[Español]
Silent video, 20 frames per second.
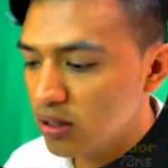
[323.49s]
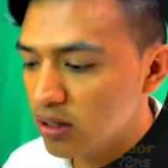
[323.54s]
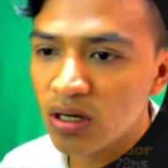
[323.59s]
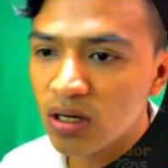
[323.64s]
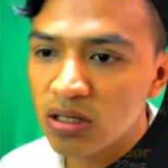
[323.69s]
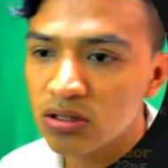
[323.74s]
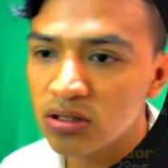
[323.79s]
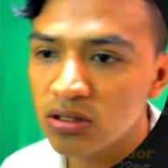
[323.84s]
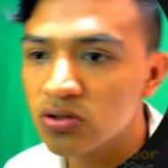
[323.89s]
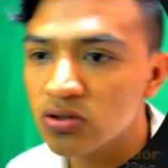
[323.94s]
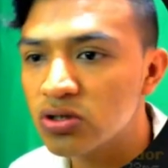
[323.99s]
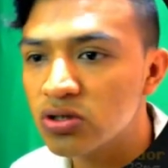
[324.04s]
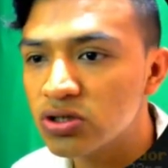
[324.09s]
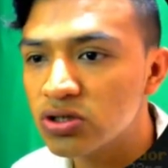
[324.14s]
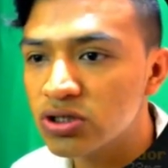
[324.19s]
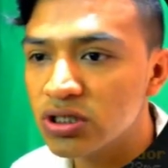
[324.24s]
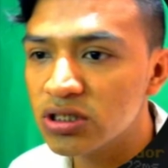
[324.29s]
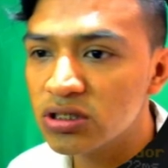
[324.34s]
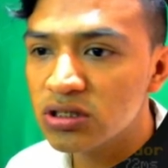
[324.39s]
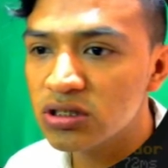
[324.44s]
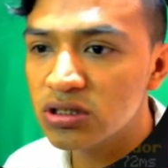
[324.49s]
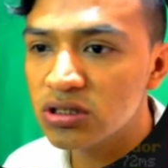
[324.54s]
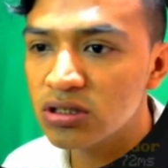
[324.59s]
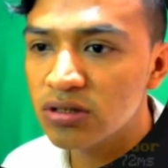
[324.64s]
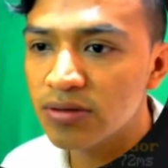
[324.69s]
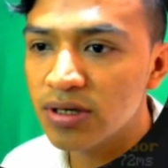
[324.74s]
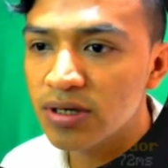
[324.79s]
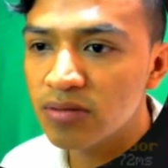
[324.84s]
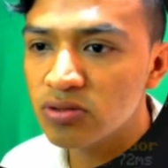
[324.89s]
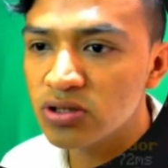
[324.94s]
antorchas,
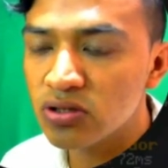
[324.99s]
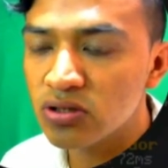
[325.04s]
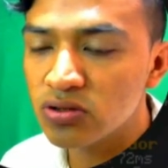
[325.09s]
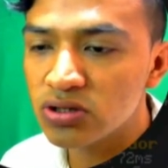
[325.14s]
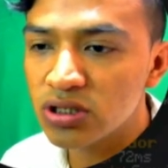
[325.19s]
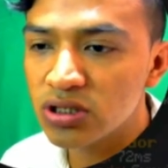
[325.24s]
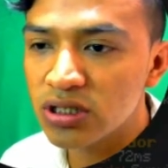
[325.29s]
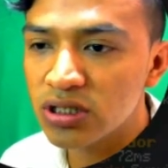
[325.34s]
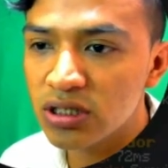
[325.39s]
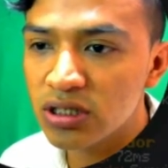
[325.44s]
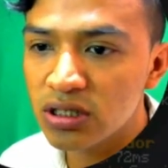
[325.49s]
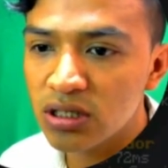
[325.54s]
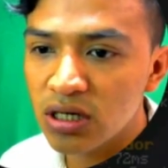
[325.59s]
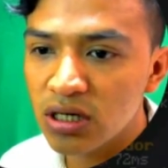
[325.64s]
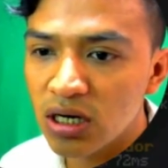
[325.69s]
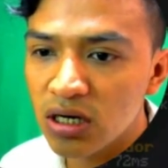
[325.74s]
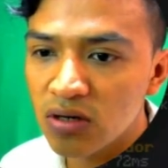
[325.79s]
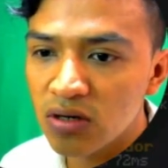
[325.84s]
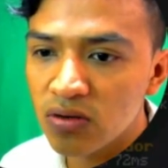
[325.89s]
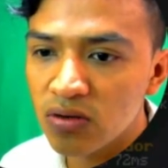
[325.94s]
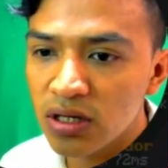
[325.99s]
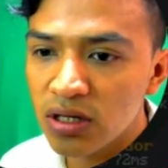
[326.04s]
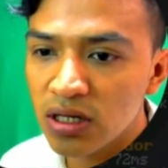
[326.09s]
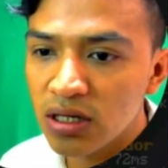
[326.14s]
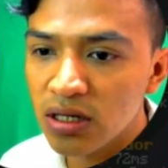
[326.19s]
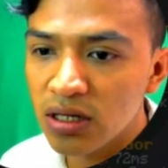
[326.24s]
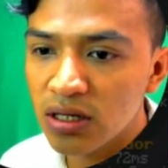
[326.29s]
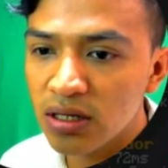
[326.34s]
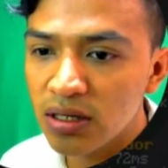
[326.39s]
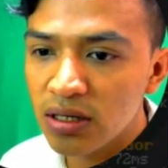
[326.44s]
deberíamos de conseguir algo
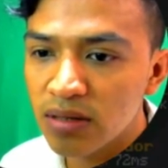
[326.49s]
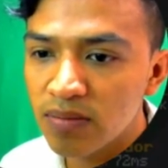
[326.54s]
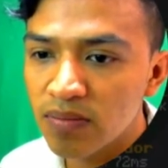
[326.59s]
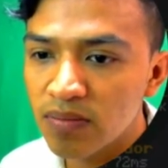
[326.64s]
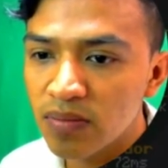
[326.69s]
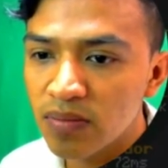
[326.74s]
de...